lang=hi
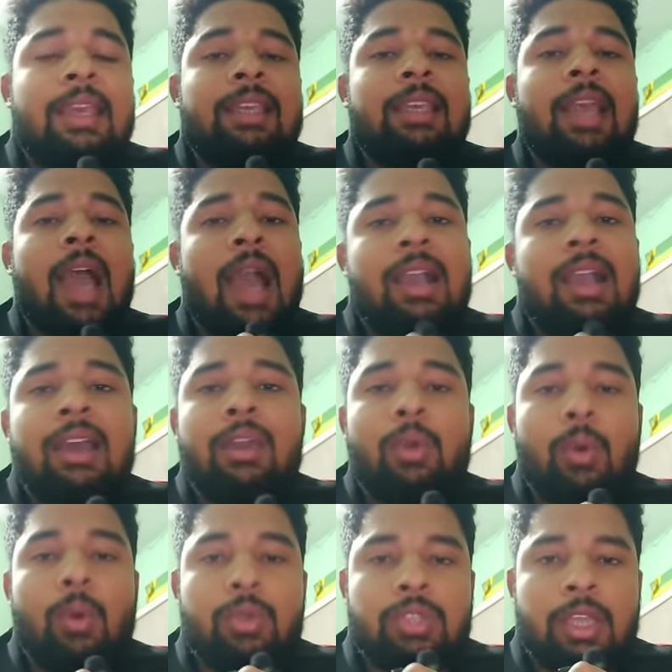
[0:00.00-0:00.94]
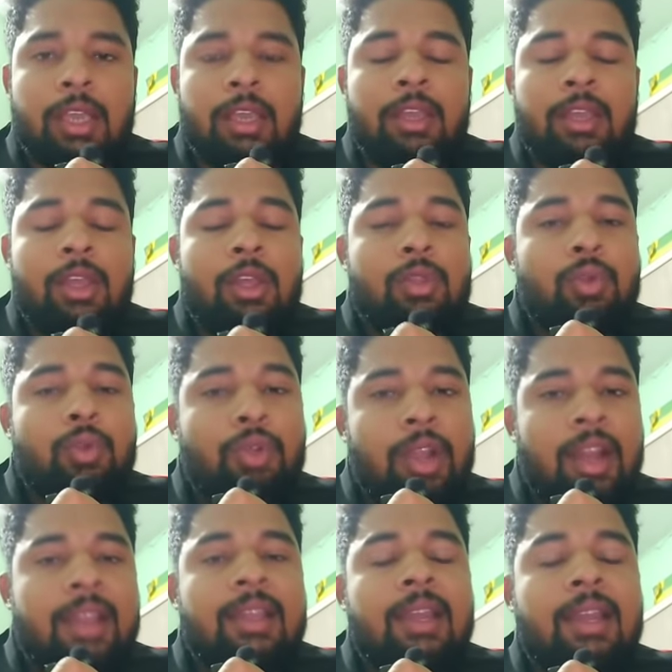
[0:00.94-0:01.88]
कि अगर हो सके तो
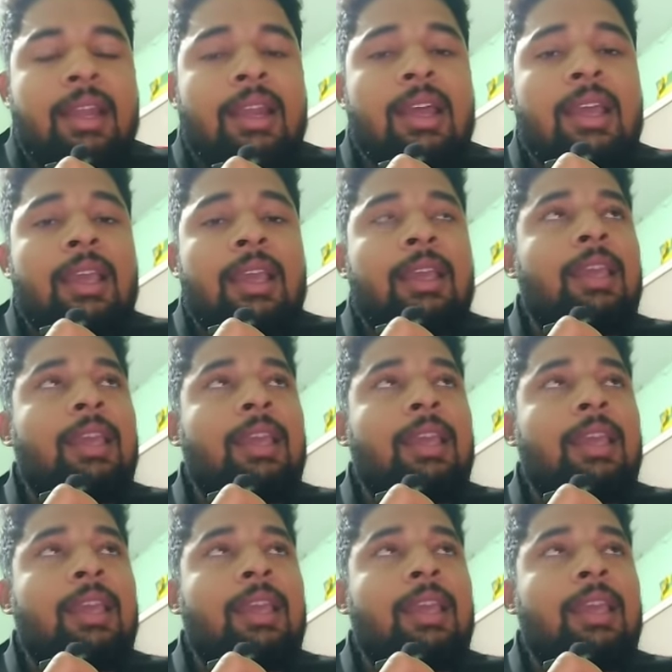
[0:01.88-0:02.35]
ट्राई करना